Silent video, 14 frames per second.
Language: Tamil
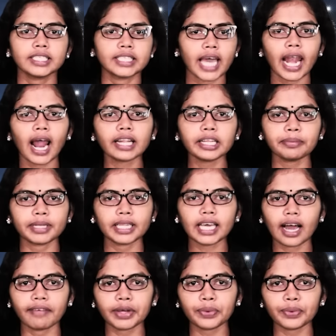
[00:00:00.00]
ஜனாதிபதி
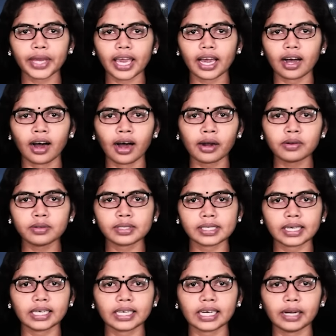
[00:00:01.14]
அவருடைய
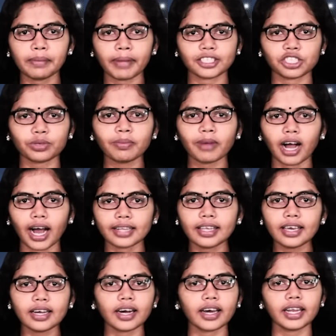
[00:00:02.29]
ஆலோசகர்கள் மற்றும்
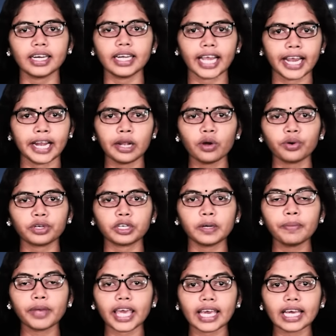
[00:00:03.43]
அதிகாரிகள்
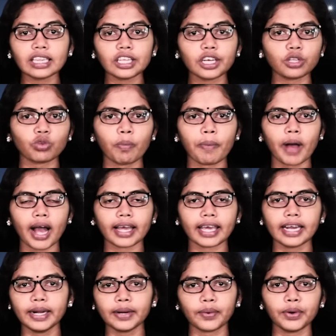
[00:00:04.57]
எல்லோருக்கும் இயந்திர
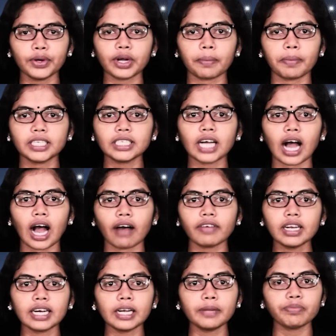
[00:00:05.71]
துப்பாக்கிகள் கொடுக்கப்பட்டு
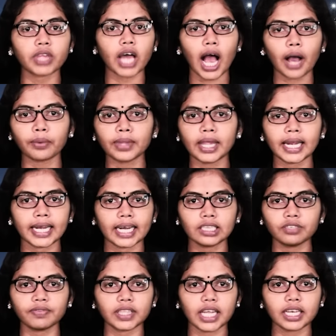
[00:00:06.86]
அவர்களும் தாக்குதல்
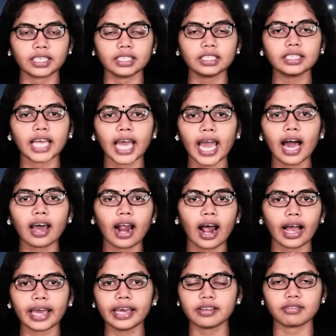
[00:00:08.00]
நடத்துவதற்கு
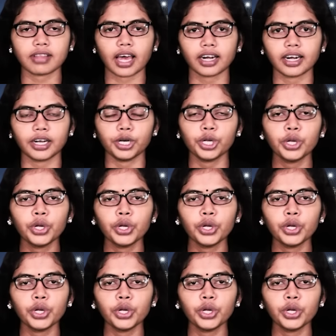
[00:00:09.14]
தயாராக இருந்தார்கள்